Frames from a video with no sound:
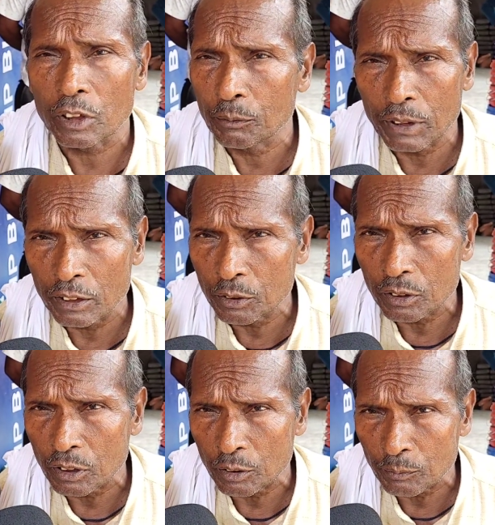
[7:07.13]
हमारे
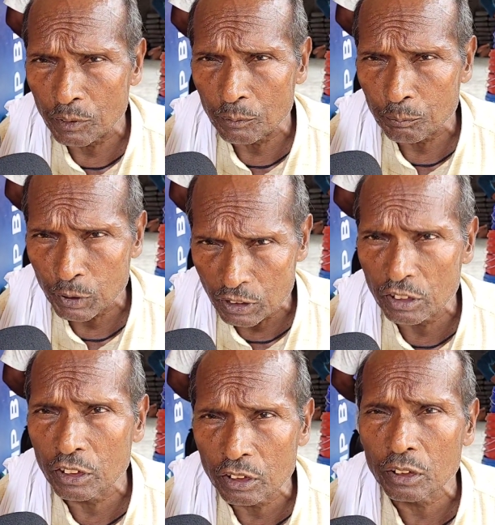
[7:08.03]
हम
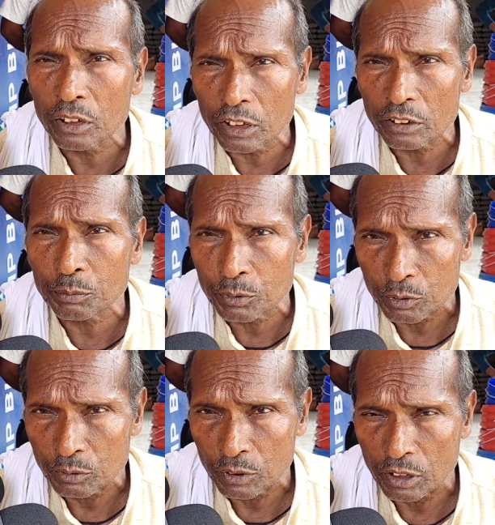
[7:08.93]
प्रतिनिधि के
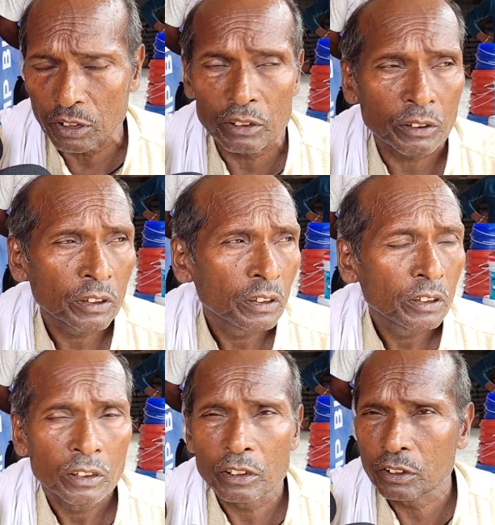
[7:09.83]

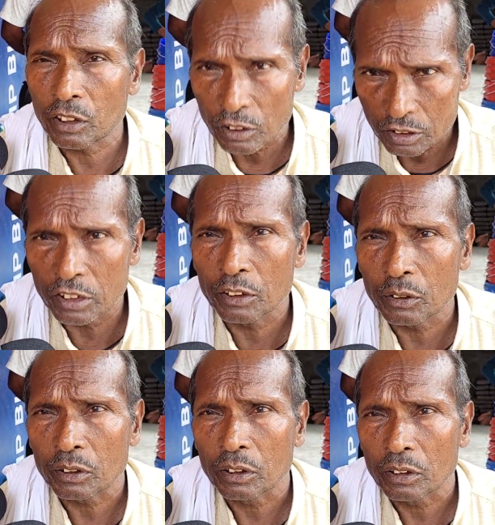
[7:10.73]
इस तरह से
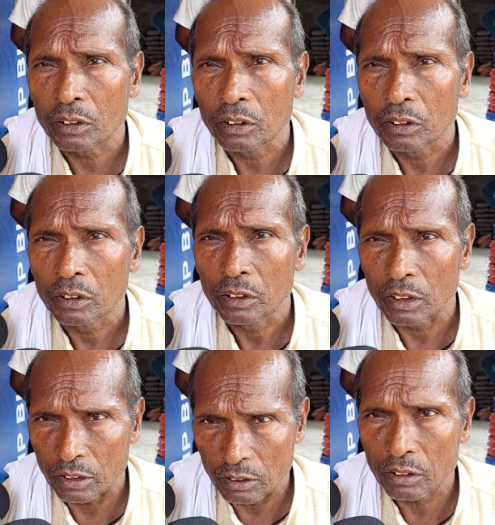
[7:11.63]

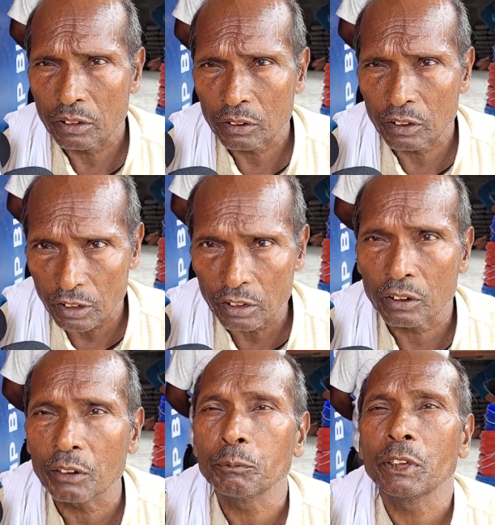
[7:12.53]
कर
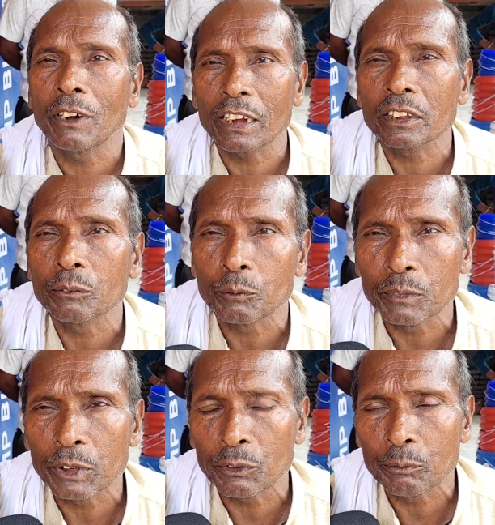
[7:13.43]
व्यवहार
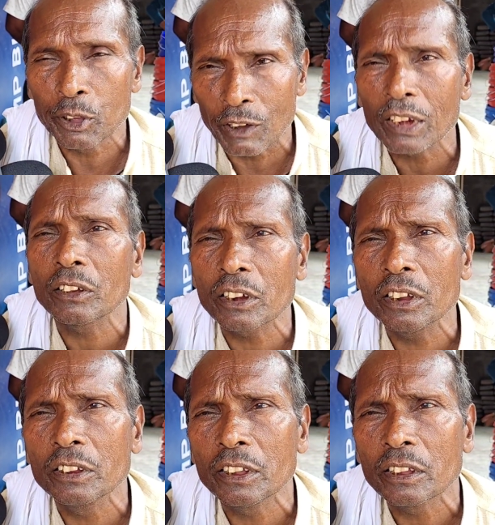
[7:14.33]
व्यवहार कर
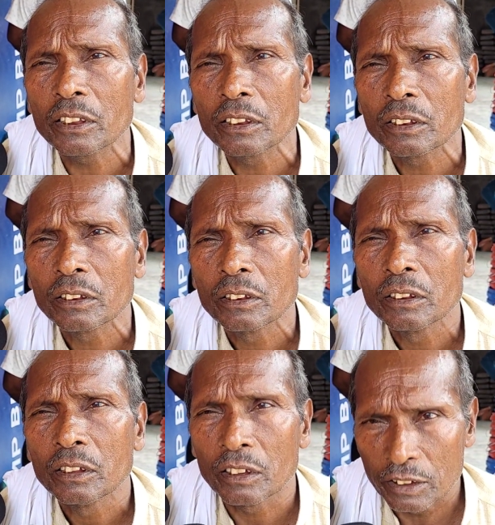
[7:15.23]
रही है
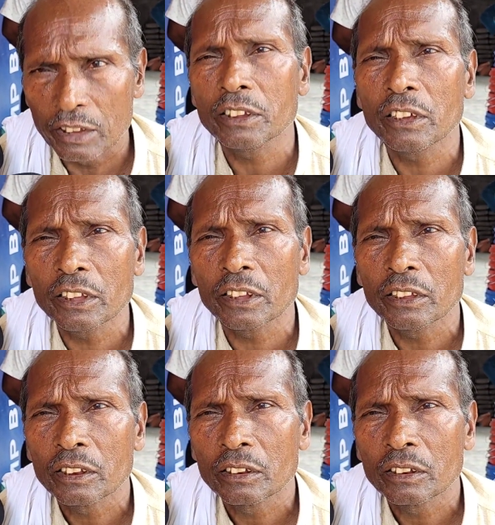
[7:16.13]
हाँ यही कहेंगे